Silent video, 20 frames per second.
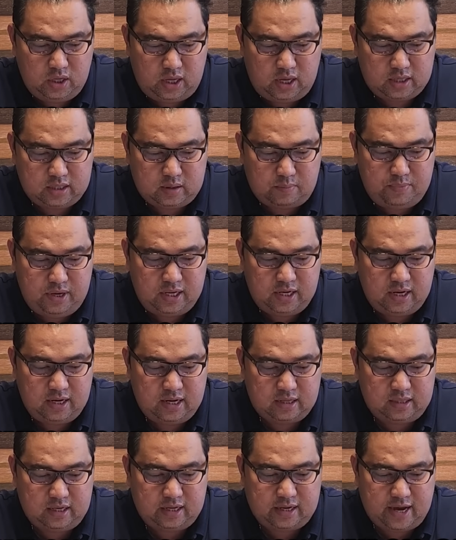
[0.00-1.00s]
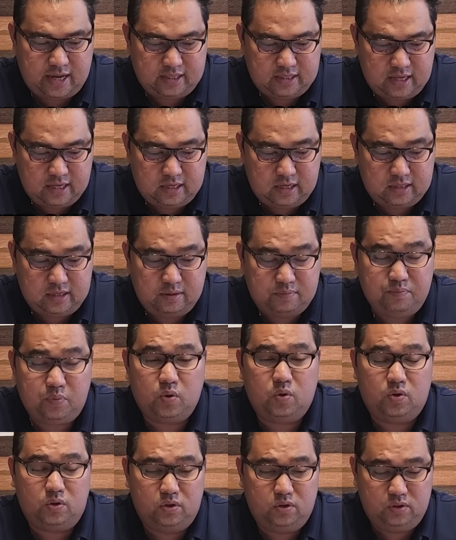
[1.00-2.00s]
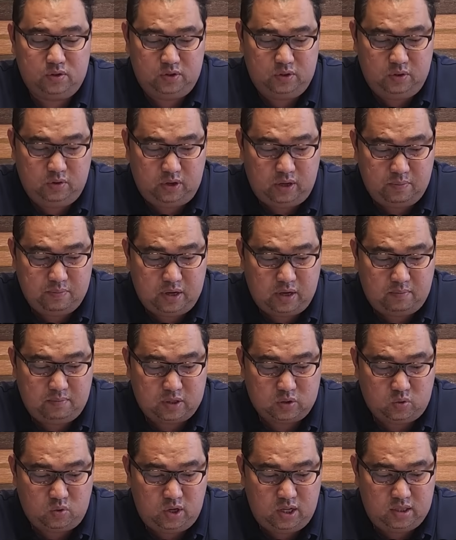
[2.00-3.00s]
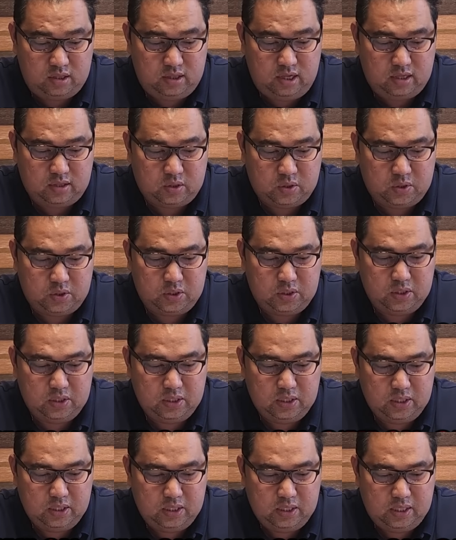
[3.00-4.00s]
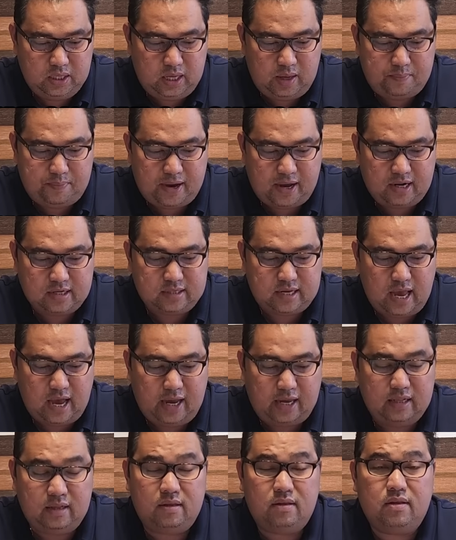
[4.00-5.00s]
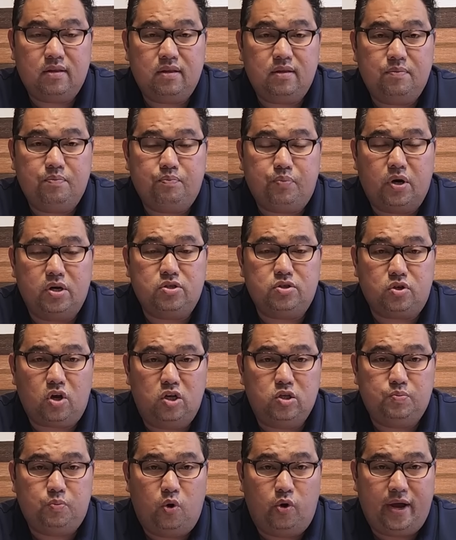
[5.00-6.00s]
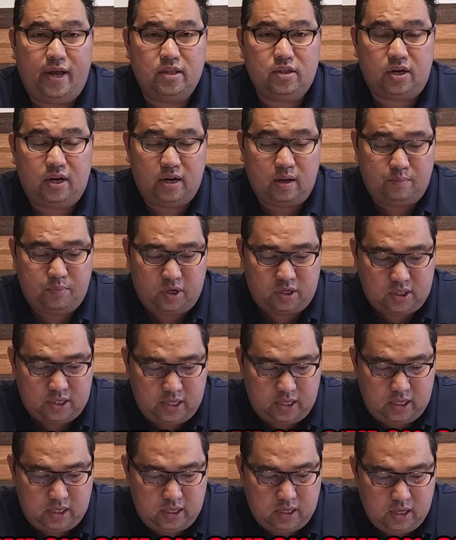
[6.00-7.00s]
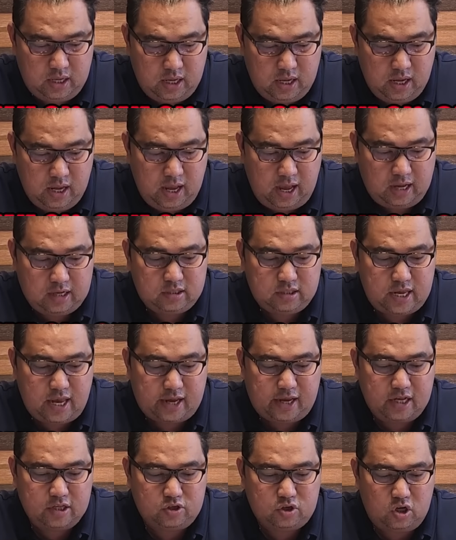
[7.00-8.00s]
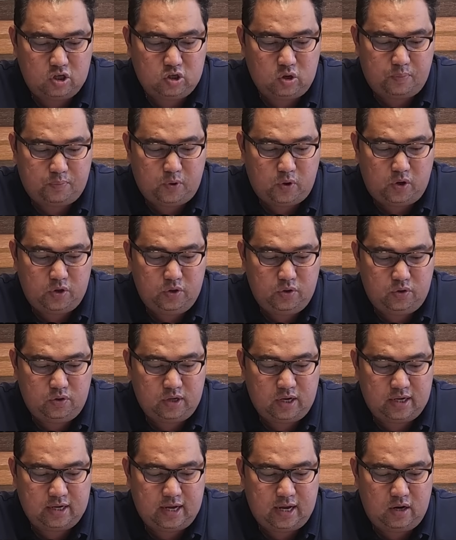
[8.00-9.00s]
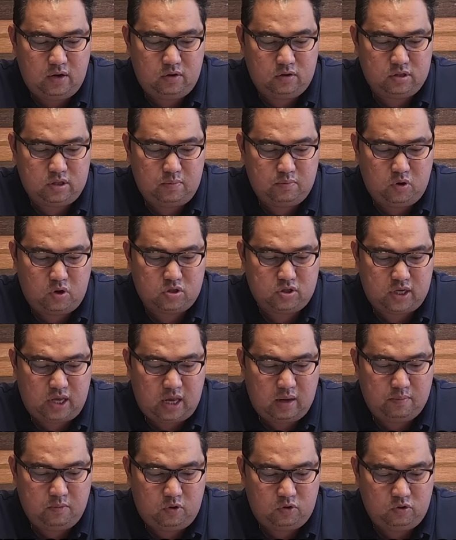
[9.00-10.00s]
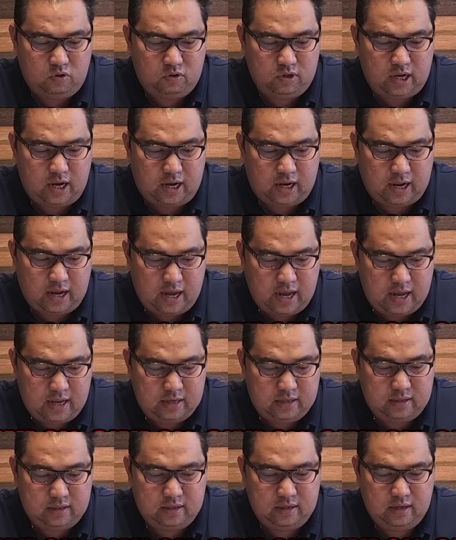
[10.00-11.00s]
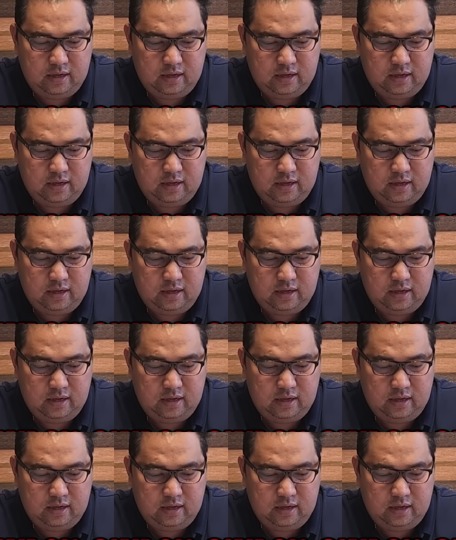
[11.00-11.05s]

eh sabihin na natin kahit nandiyan dyan po yung ibang matulin dito, eh para sa akin, first choice po entry number 3. Ang second choice ko po yung nanalong si Boss Emong nung nakaraan.